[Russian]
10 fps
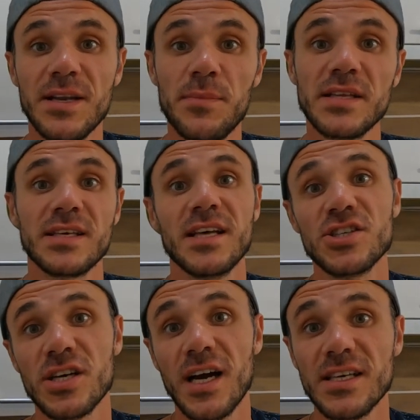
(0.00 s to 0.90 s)
Ребятки,
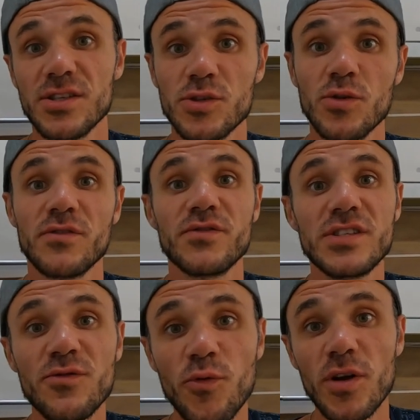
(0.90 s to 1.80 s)
наши гайды стоят
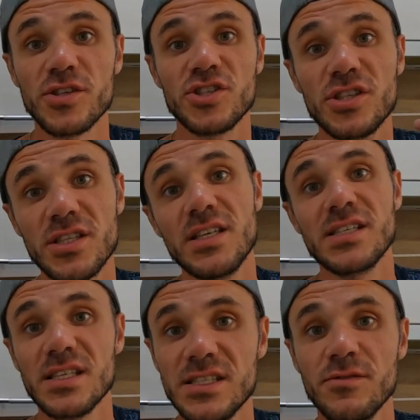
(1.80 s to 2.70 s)
всего лишь
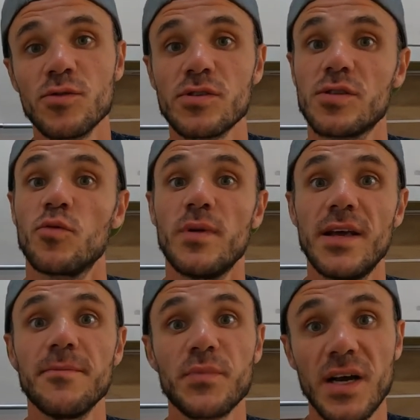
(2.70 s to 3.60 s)
490
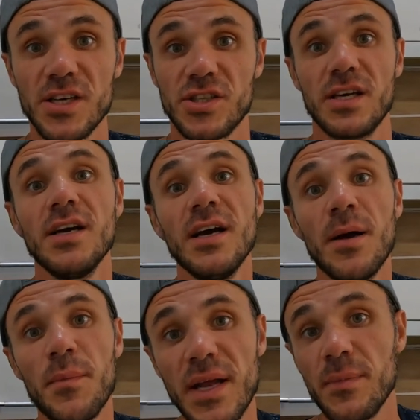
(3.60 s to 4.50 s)
рублей каждый.
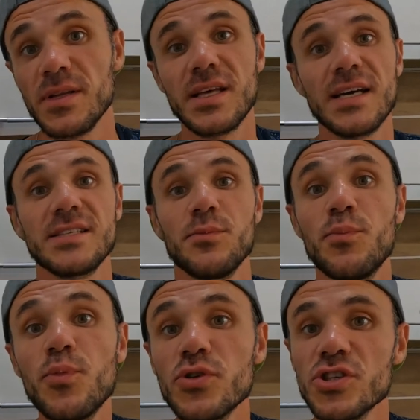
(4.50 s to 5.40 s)
Приобретайте,
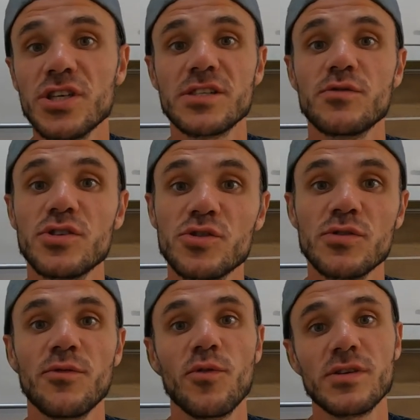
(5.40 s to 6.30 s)
путешествуйте с
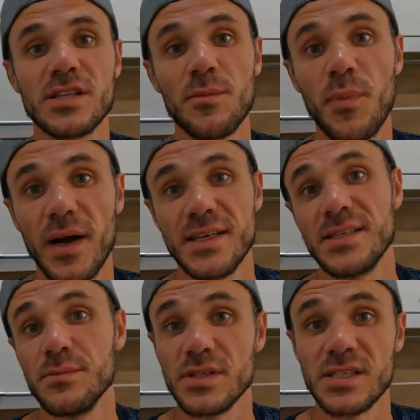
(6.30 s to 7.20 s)
удовольствием по
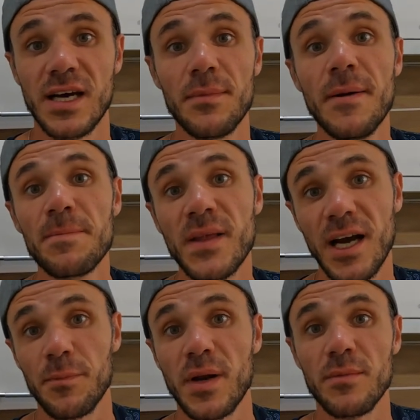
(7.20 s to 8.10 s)
этим местам.
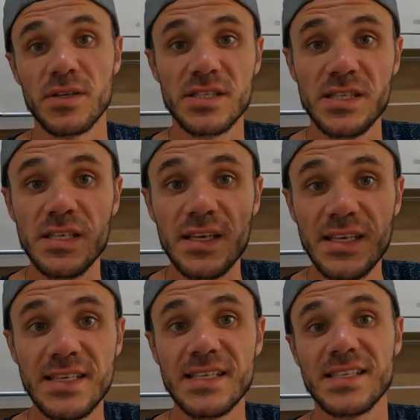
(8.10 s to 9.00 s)
Как приобрести,
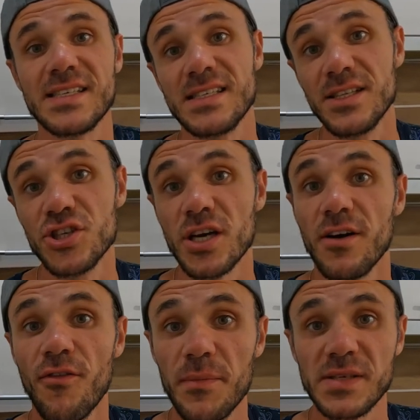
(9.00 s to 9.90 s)
есть ссылочка
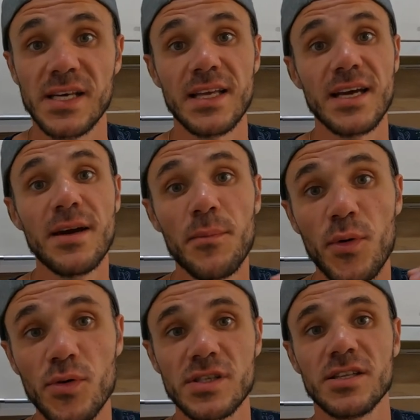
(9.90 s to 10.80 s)
в описании.
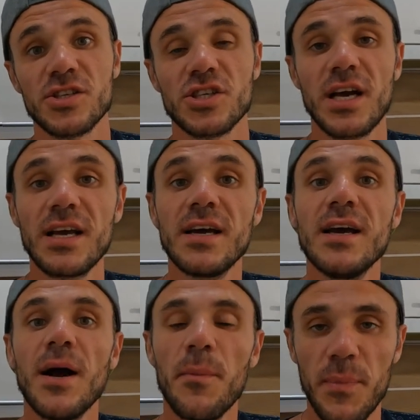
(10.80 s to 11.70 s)
Просто нажали,
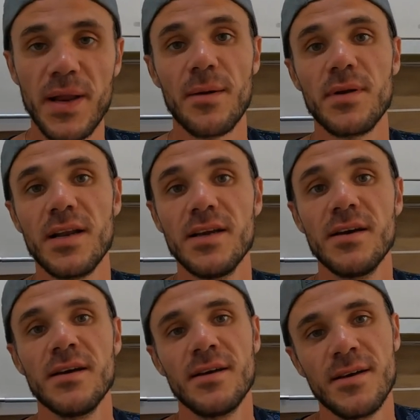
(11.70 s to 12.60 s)

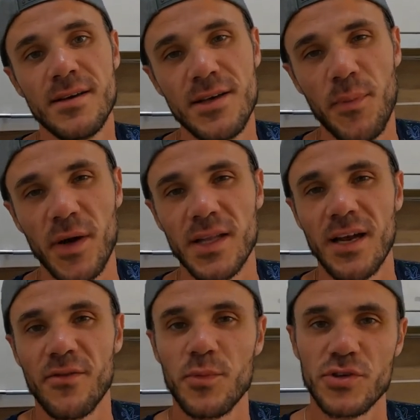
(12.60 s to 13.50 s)
приобрели и
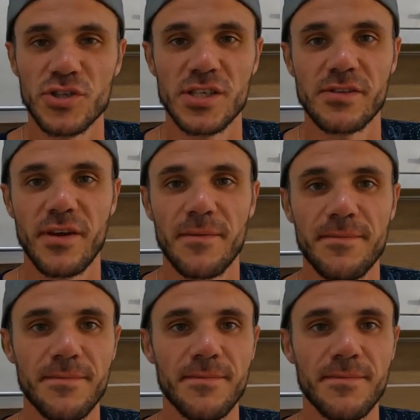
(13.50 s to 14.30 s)
погнали в путешествие.